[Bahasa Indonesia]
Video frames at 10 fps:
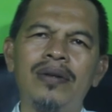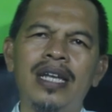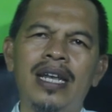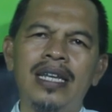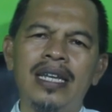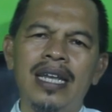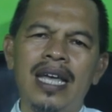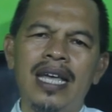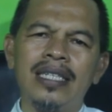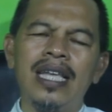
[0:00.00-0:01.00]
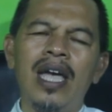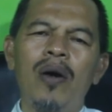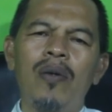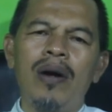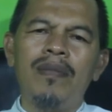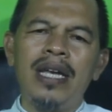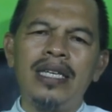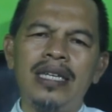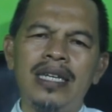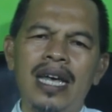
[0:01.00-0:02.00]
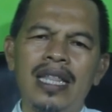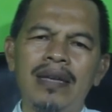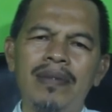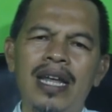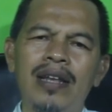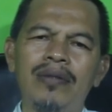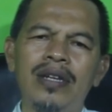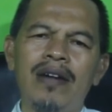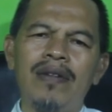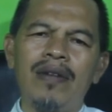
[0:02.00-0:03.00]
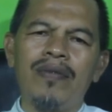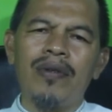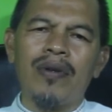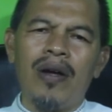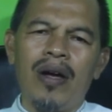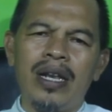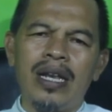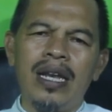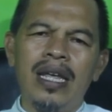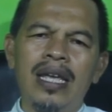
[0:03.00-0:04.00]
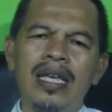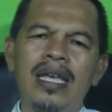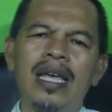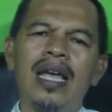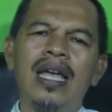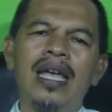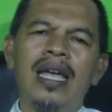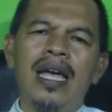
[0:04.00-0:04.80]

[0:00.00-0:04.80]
hudal linnas wa bayyinati minal huda wal furqan. Ya.